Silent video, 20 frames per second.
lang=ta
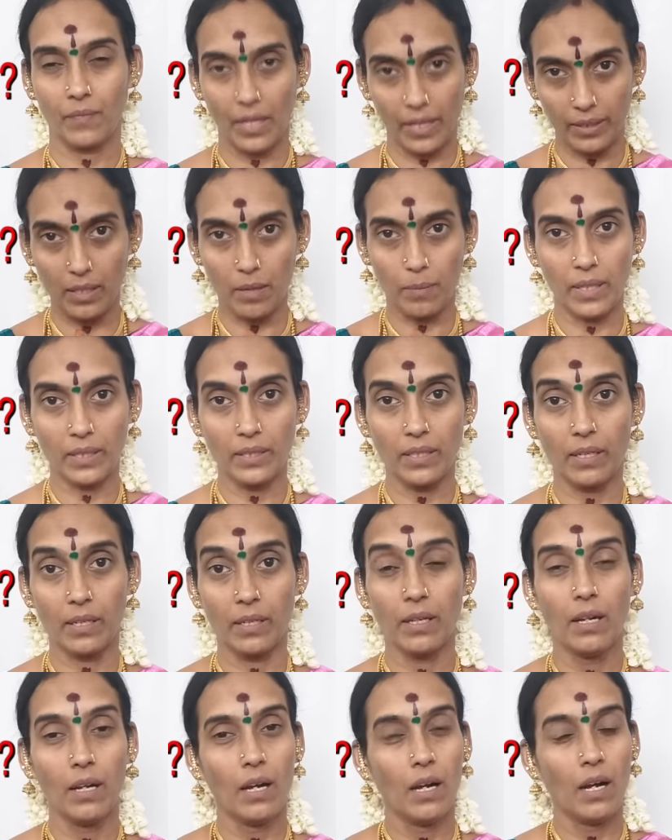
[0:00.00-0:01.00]
இந்த மாதிரி
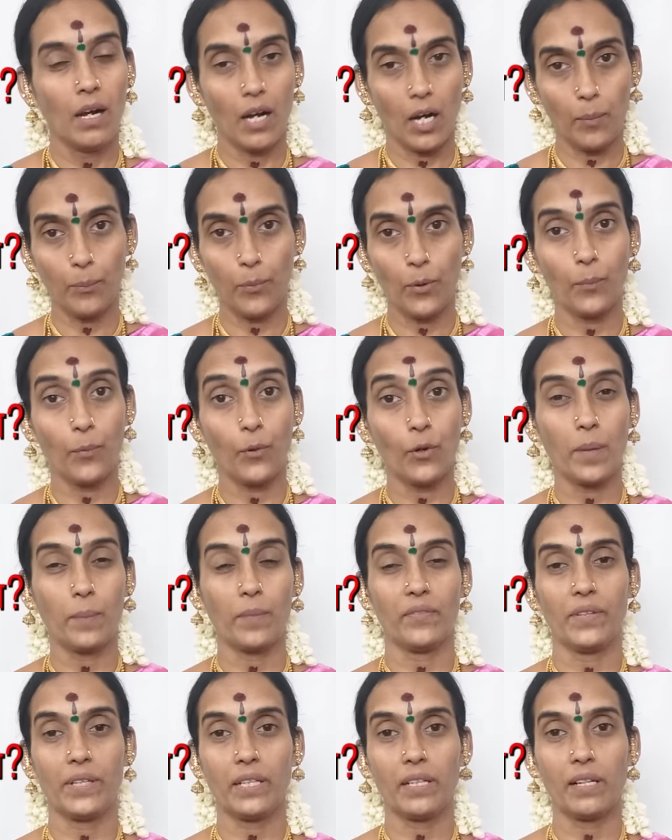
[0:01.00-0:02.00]
அப்பப்போ நம்ம
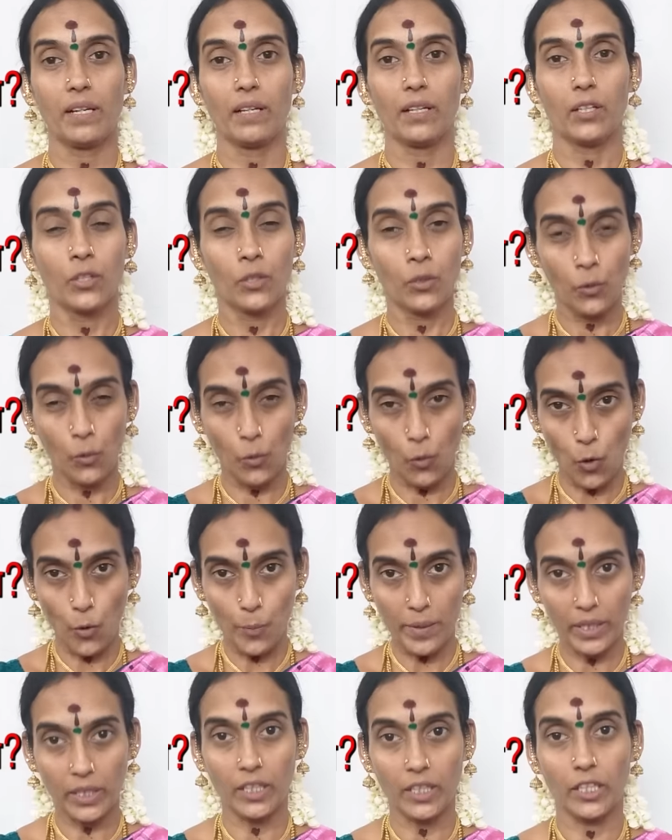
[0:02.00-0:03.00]
வீட்டில்
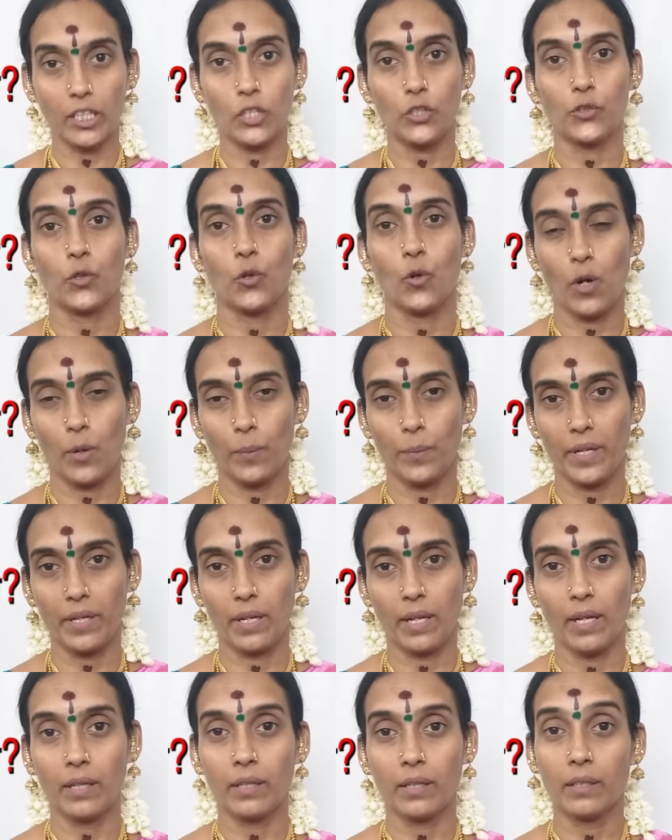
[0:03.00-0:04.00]
கோமியத்தை தெளித்தோம்
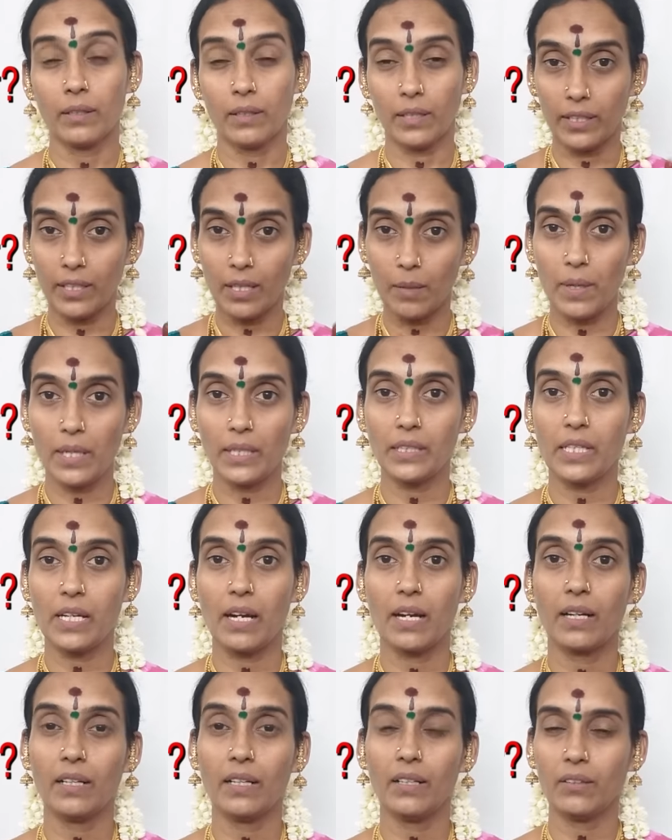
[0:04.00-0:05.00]
அப்படின்னா இந்த
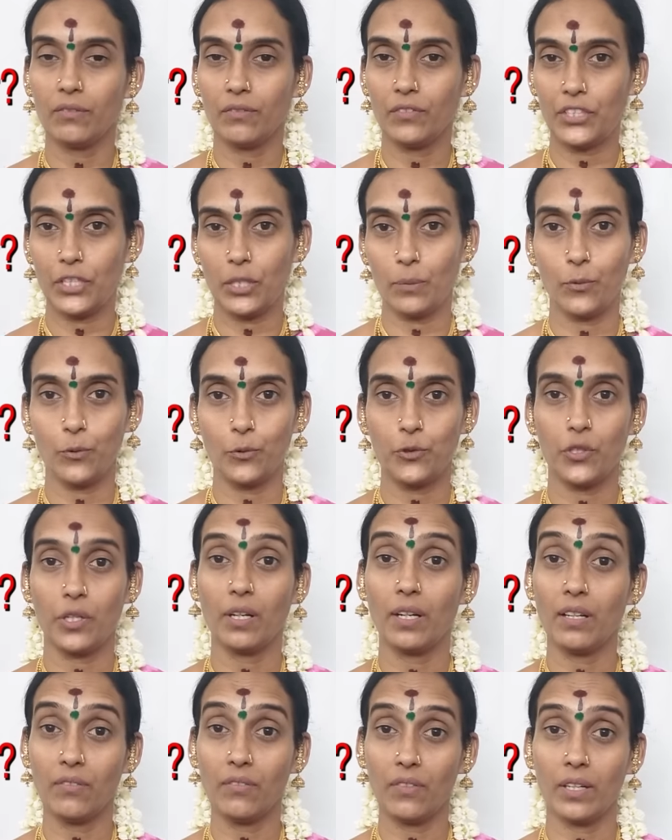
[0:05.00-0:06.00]
மாதிரியான
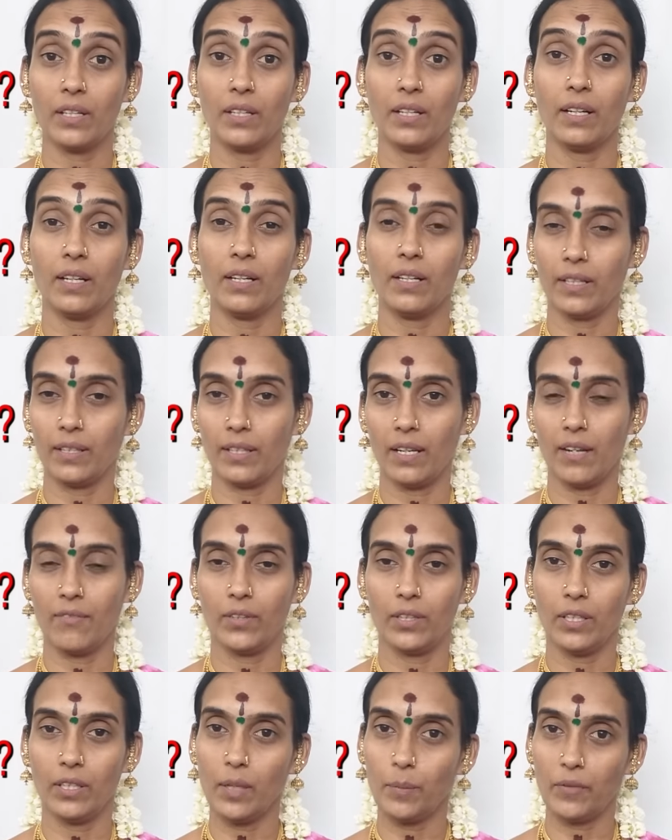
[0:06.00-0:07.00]
விஷப்பூச்சிகள் வண்டுகள் இதெல்லாம்
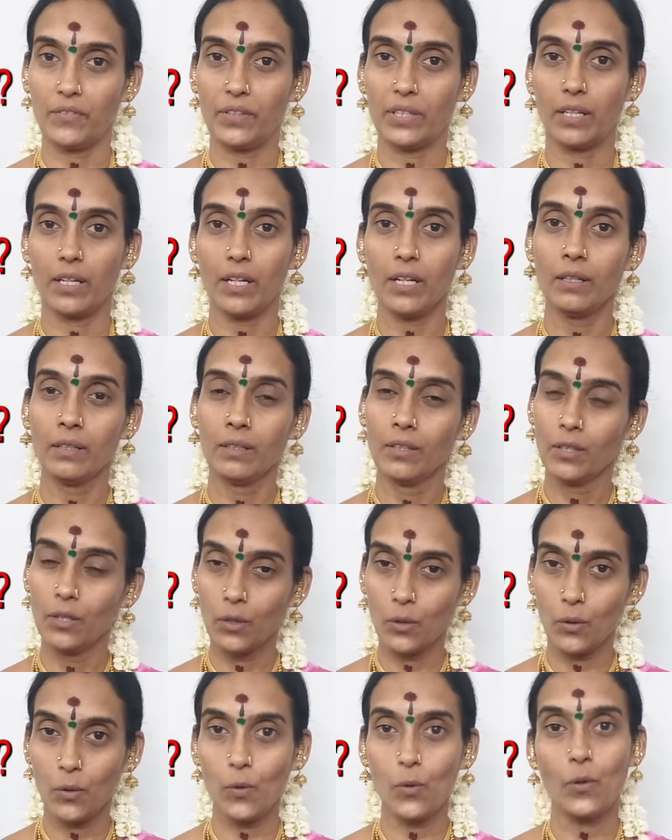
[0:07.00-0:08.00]
வந்து நம்ம வீட்டில்
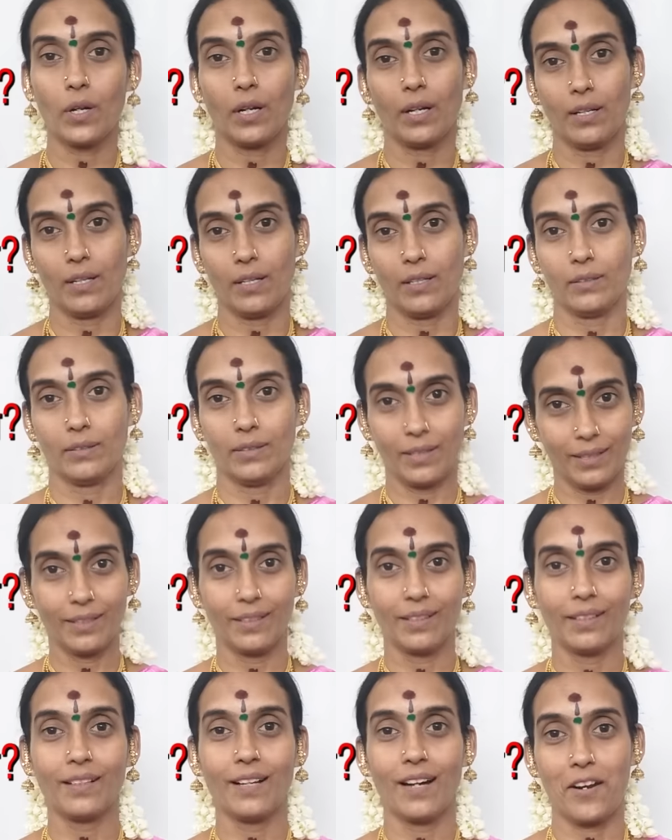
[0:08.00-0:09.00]
கூடு கட்டாது
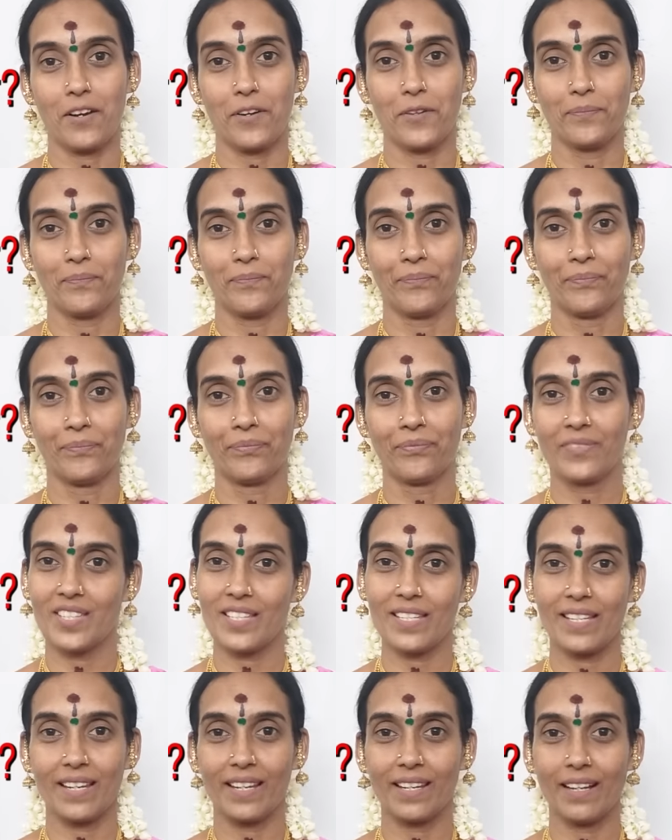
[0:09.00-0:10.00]
அதுதான் காரணம்
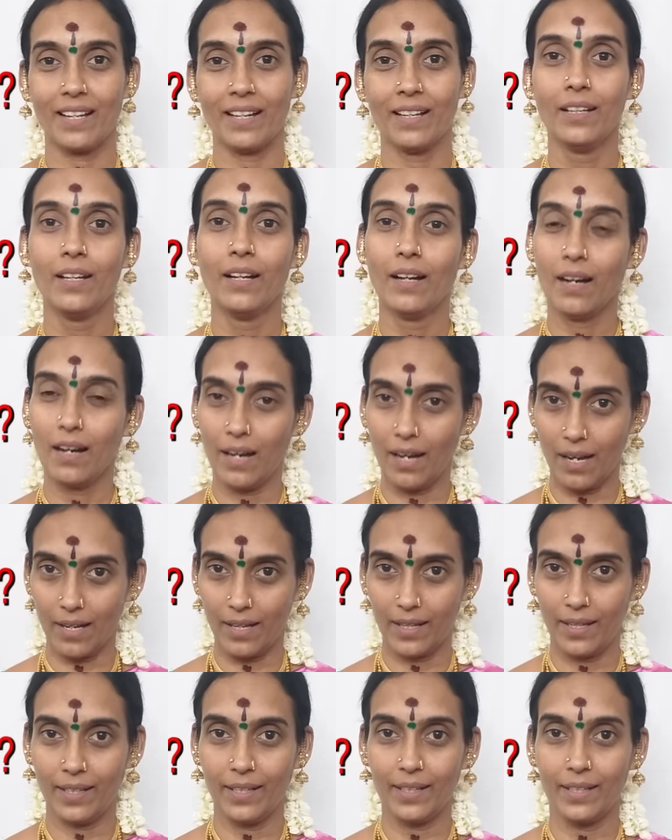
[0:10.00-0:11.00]
சரிங்களா ஆக